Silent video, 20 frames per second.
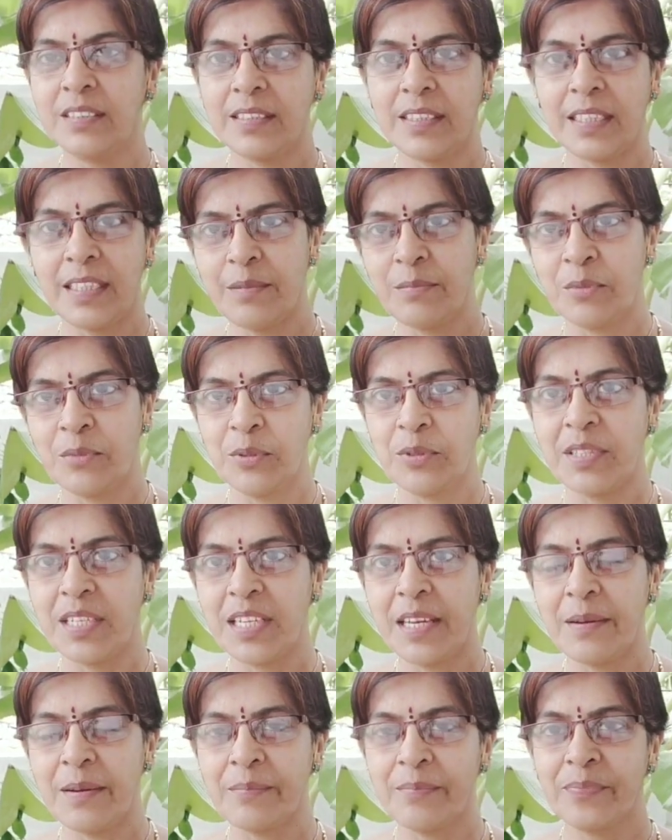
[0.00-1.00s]
தீ
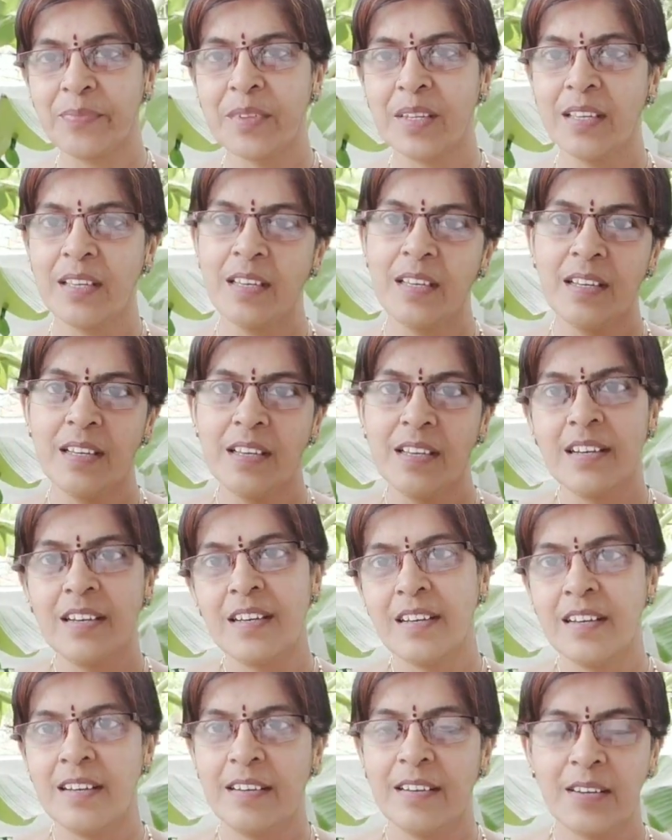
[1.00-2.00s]
மூட்டி
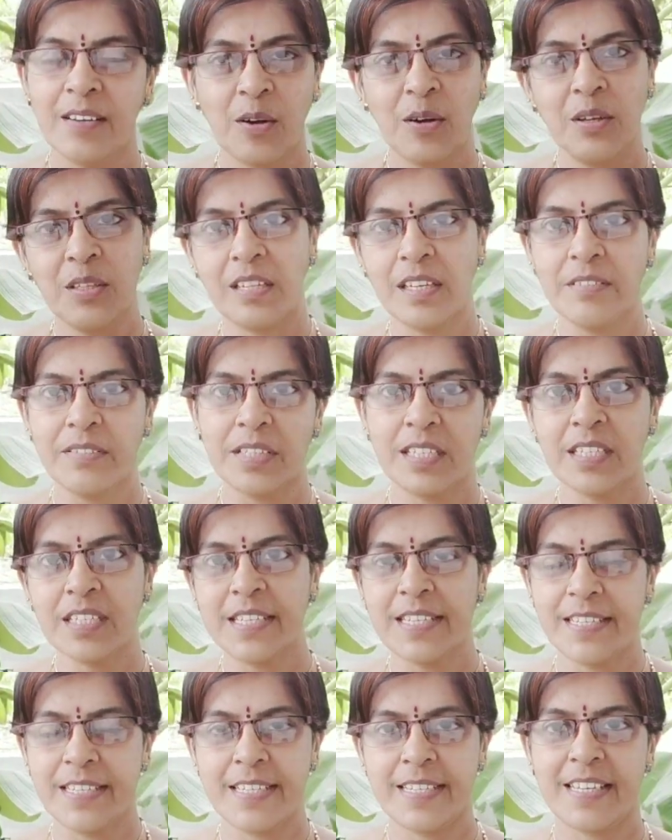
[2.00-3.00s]
கொதிக்க வச்சு
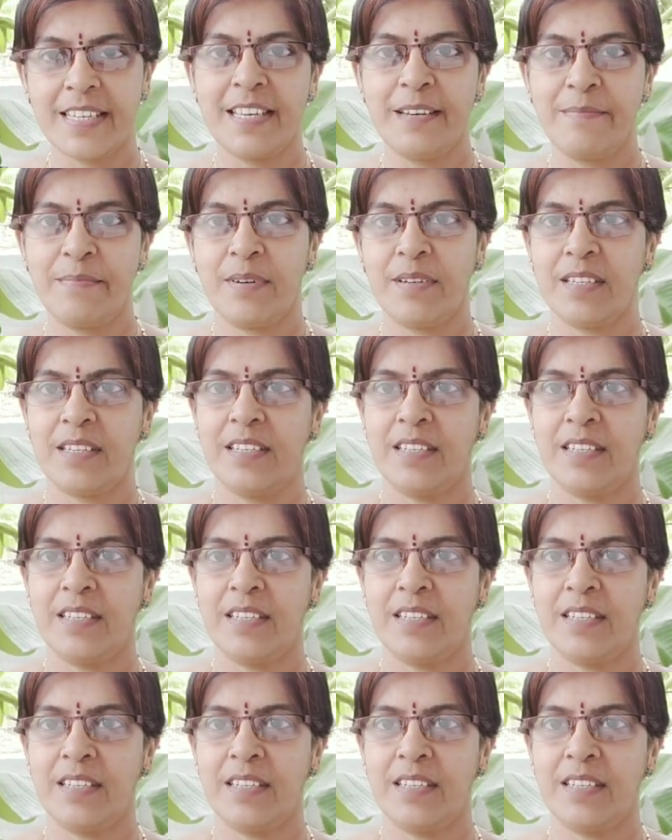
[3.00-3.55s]
கிண்டிகிட்டே இருப்பாங்க